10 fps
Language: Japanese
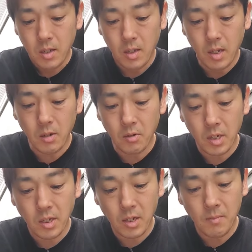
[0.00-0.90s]
と、なく
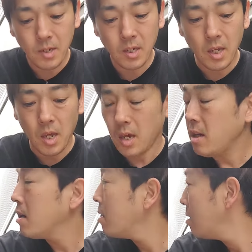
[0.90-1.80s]
なっちゃいまして、
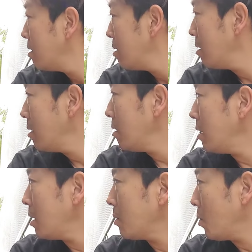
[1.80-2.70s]

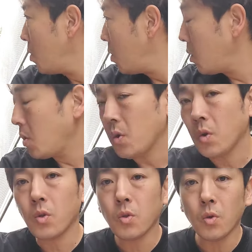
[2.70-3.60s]
えっ、ー、と、
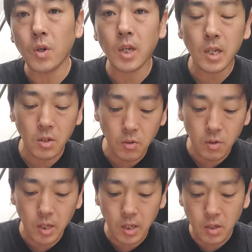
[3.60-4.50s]
とりあえず
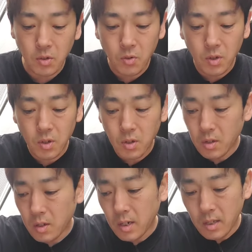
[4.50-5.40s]
ケツの、
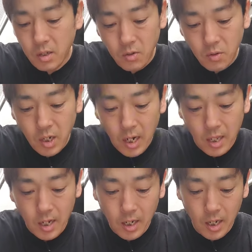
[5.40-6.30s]
ケツの2
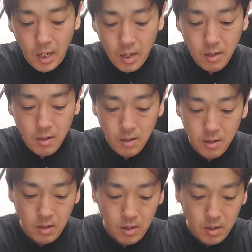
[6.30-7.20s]
連だけ、
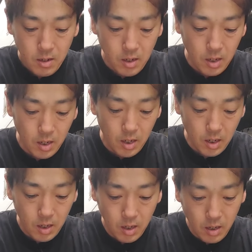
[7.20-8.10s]

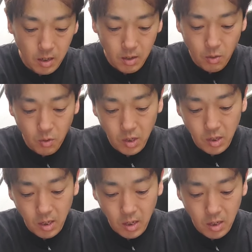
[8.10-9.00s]
えー、取り
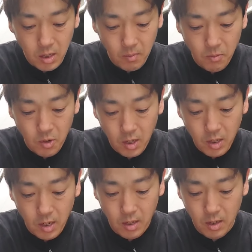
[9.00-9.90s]
付けさせてもらっ
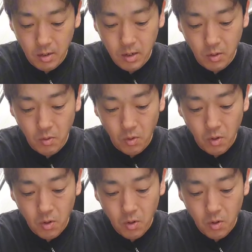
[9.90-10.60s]
たんですけど、